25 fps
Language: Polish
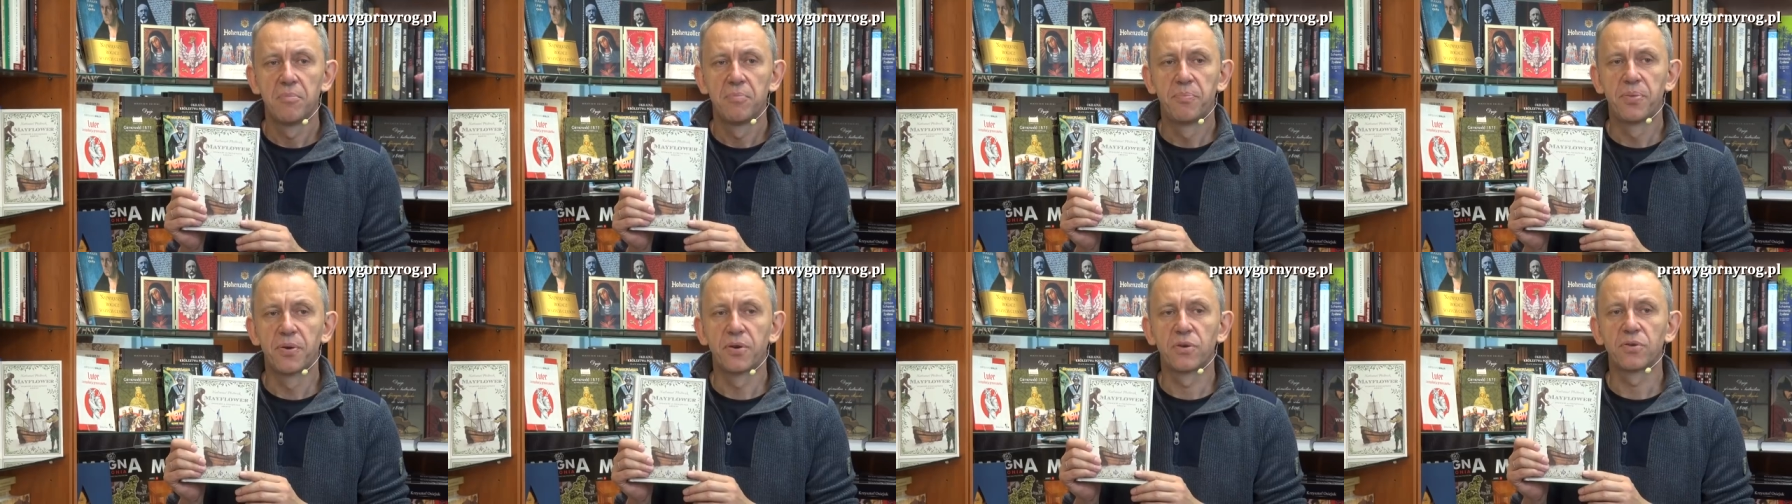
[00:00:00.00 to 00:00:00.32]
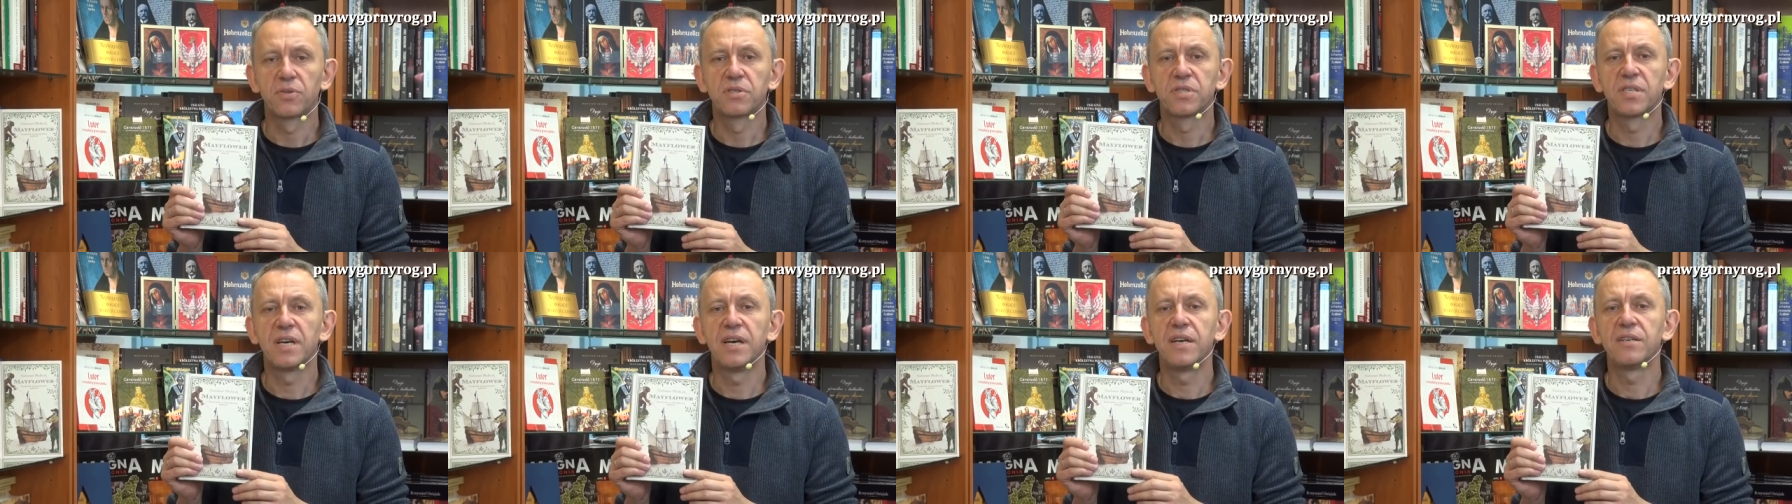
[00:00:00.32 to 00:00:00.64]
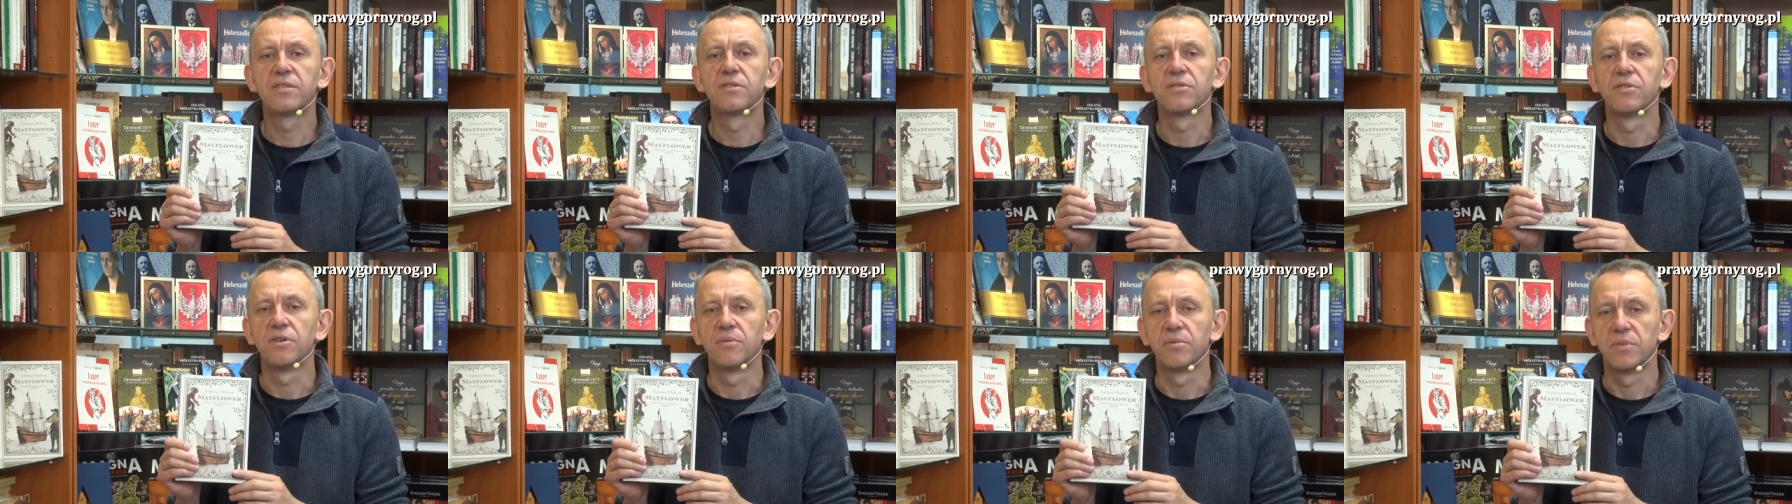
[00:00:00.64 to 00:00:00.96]

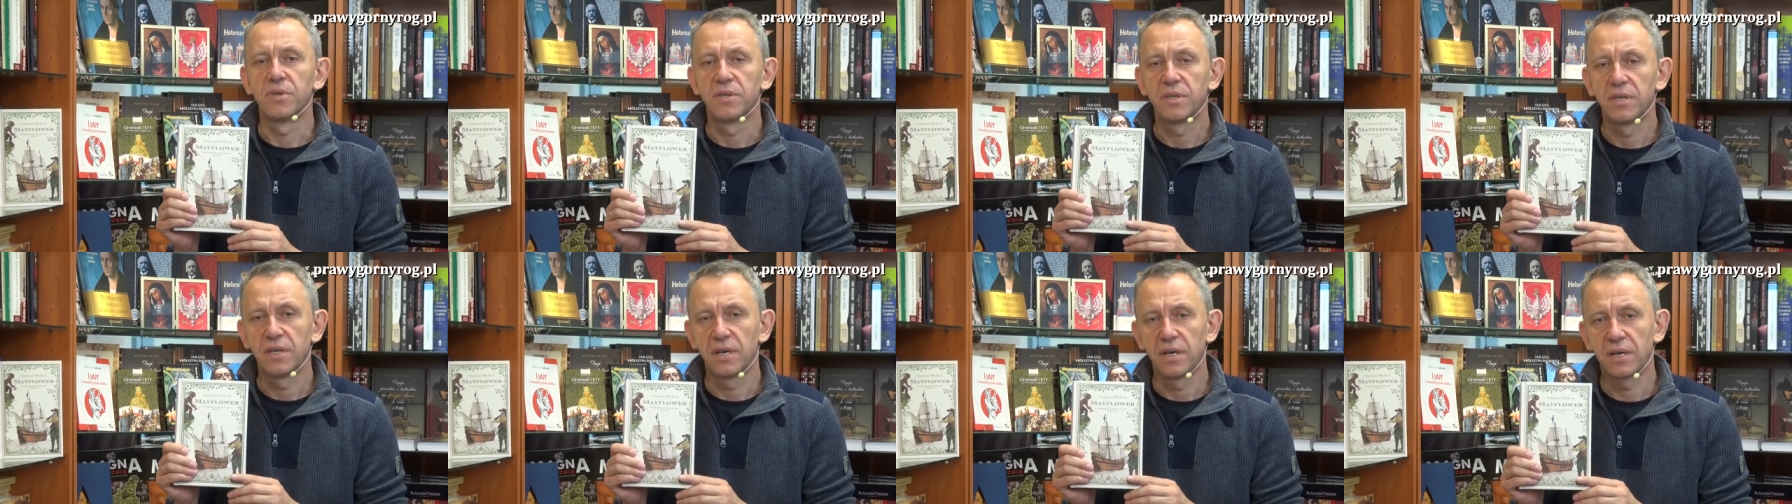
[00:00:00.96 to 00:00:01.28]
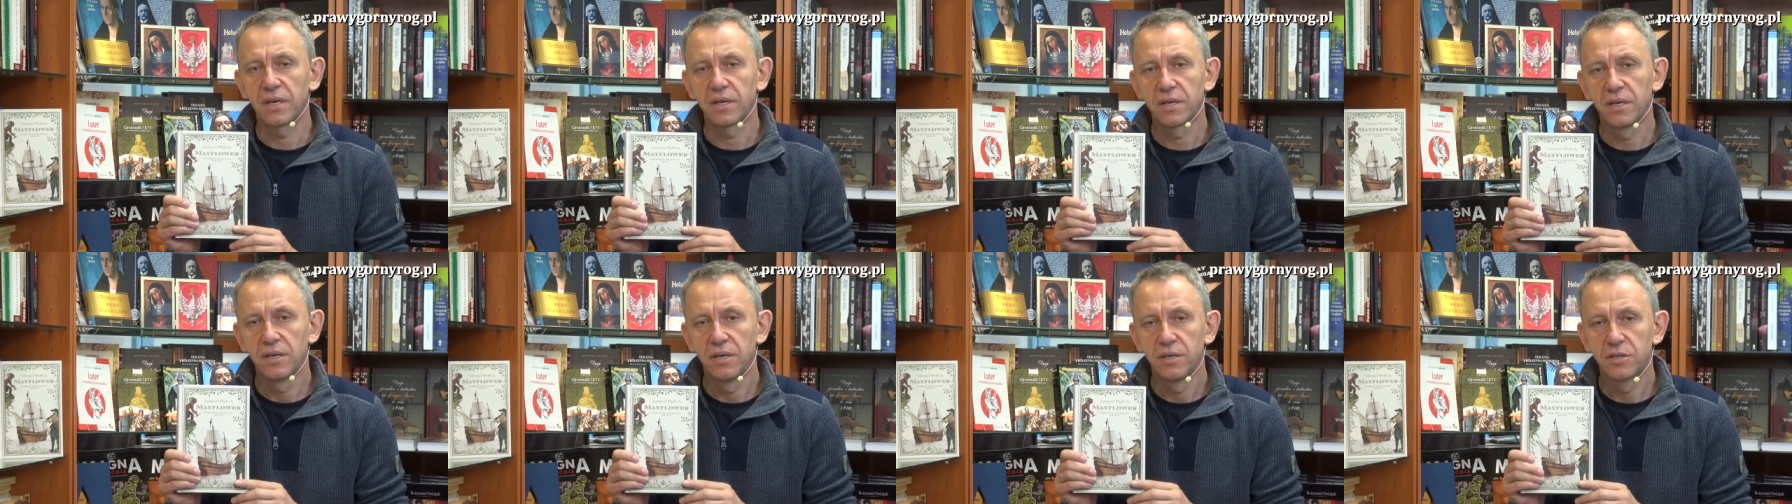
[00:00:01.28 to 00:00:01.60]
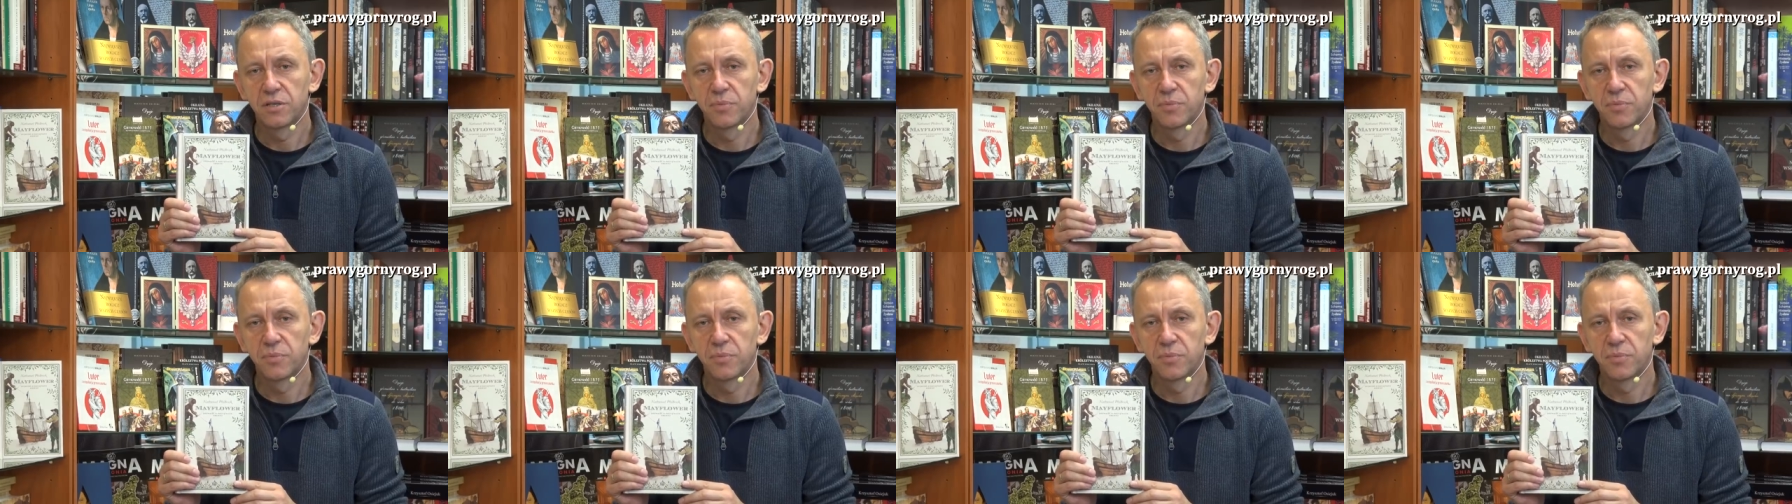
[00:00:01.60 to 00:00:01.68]
procesom tak,